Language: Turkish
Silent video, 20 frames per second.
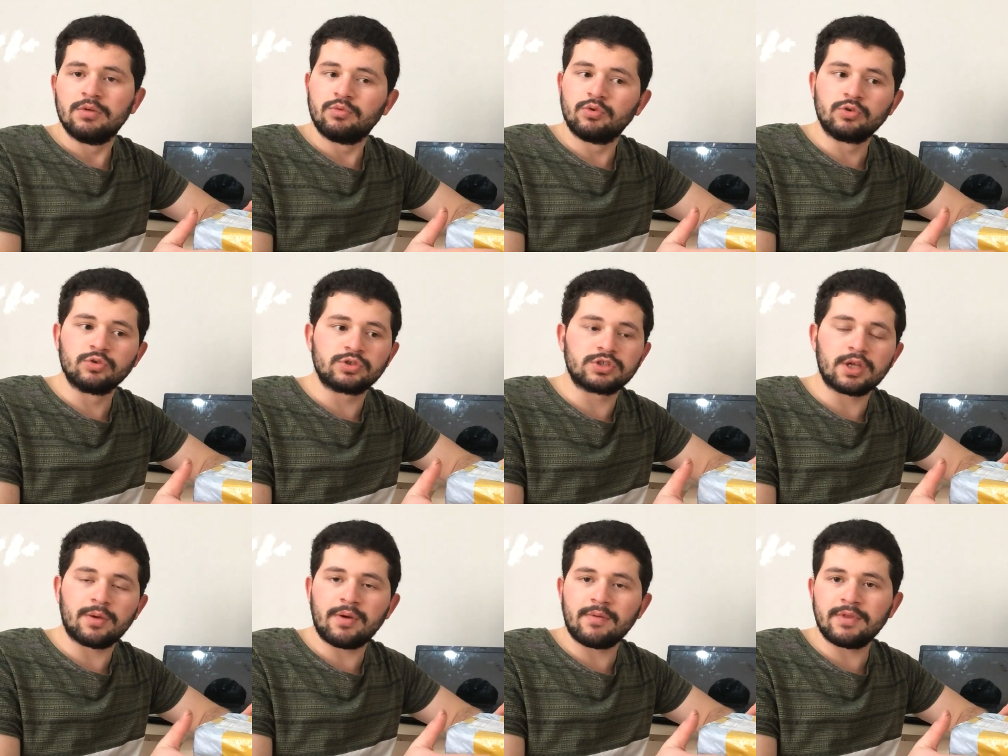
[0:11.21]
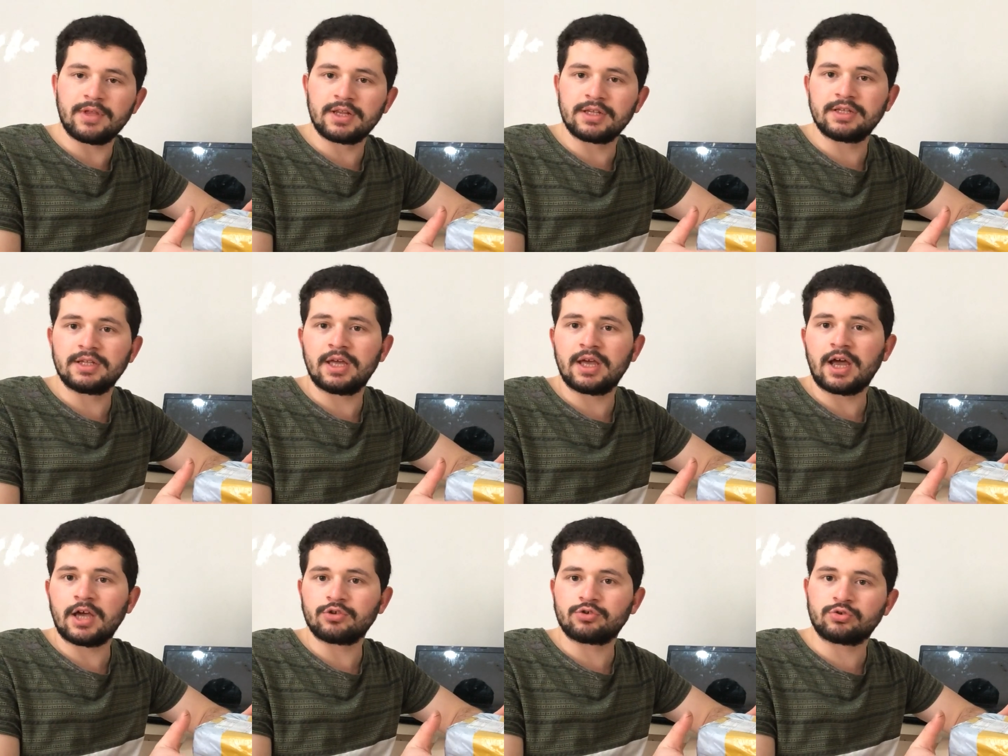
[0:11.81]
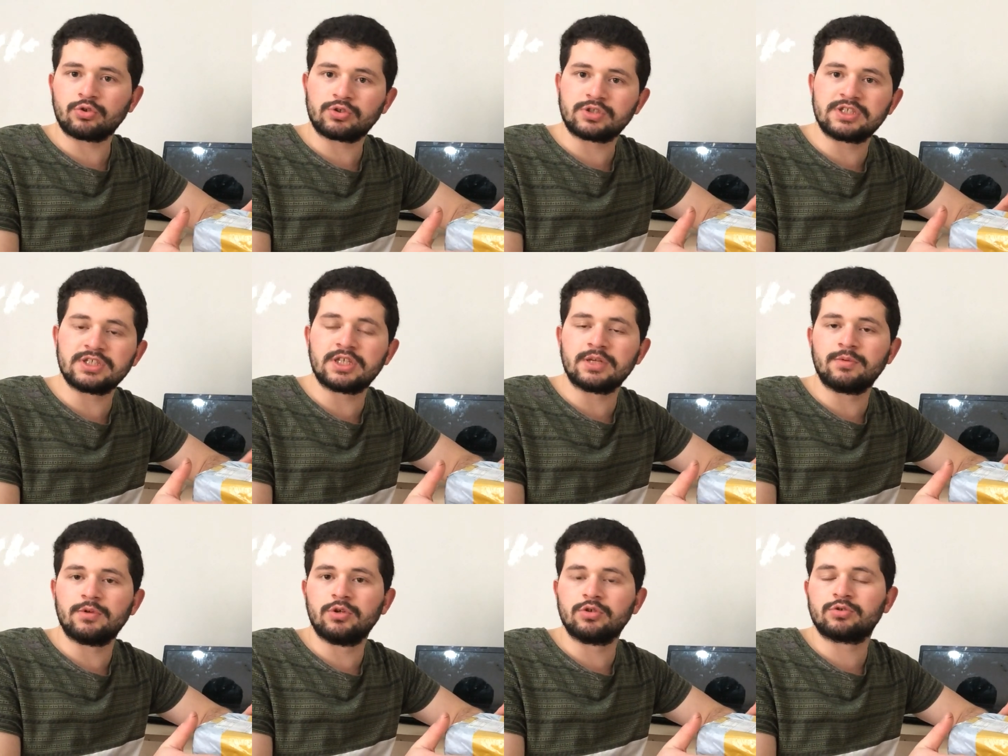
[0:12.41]
Bunun sebeplerini de az çok
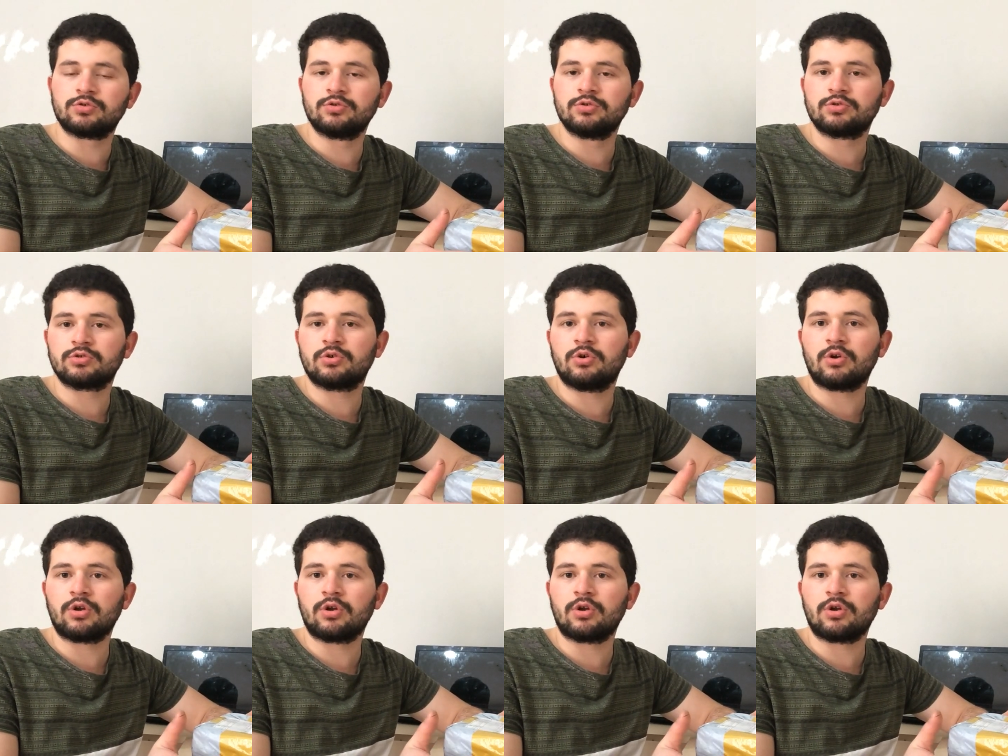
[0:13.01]
siz de biliyorsunuz.